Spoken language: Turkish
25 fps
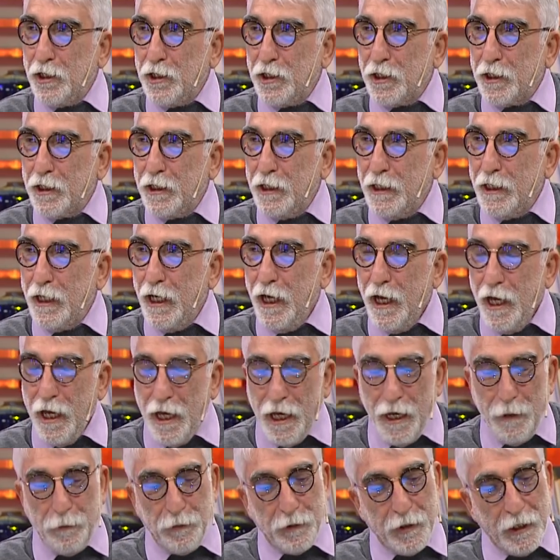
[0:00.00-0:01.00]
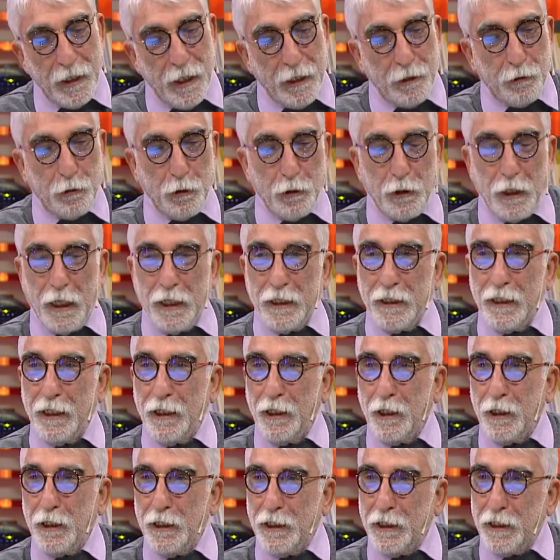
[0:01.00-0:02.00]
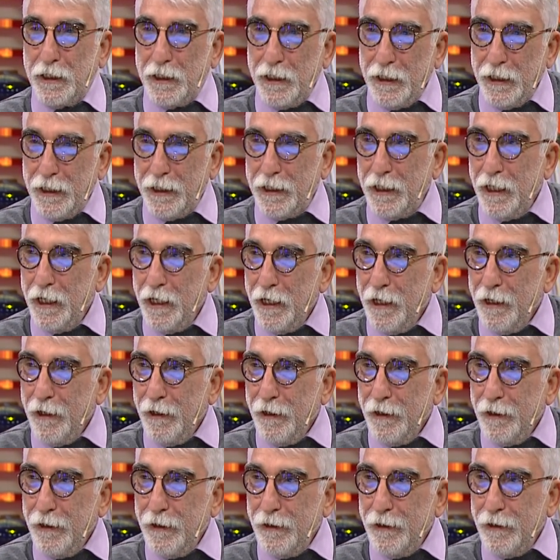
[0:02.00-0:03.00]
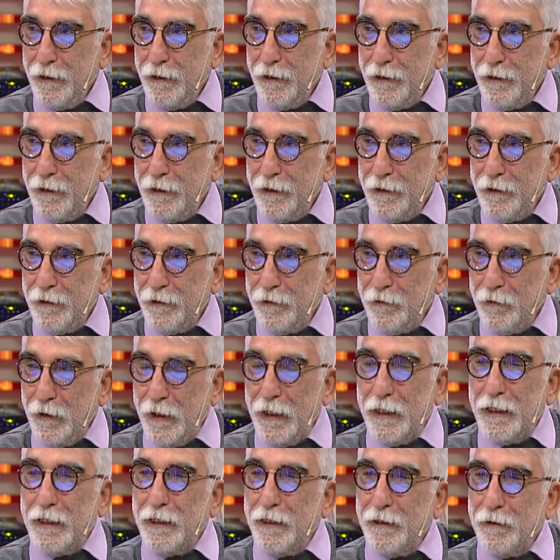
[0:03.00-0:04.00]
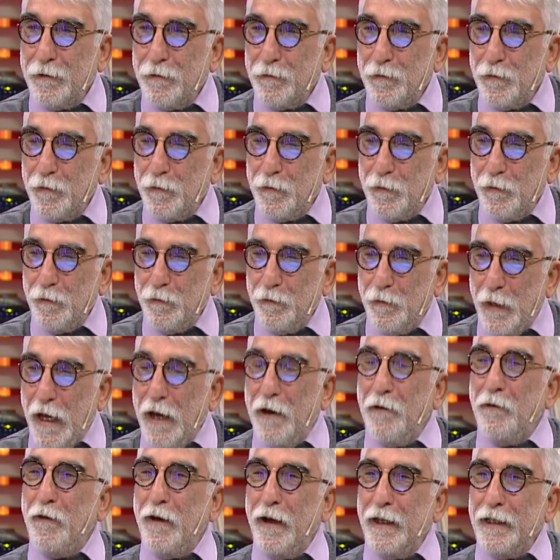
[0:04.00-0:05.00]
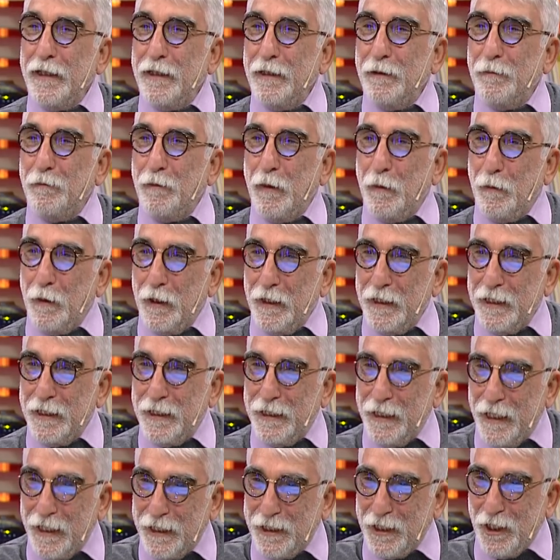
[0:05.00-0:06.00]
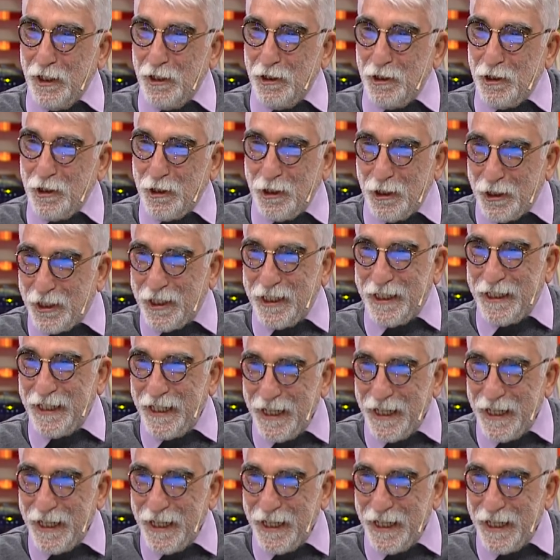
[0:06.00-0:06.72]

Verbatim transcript: çıktık. Hep tiyatrodan yana gittik. Ee, ve beyefendi babanızla tanıştık.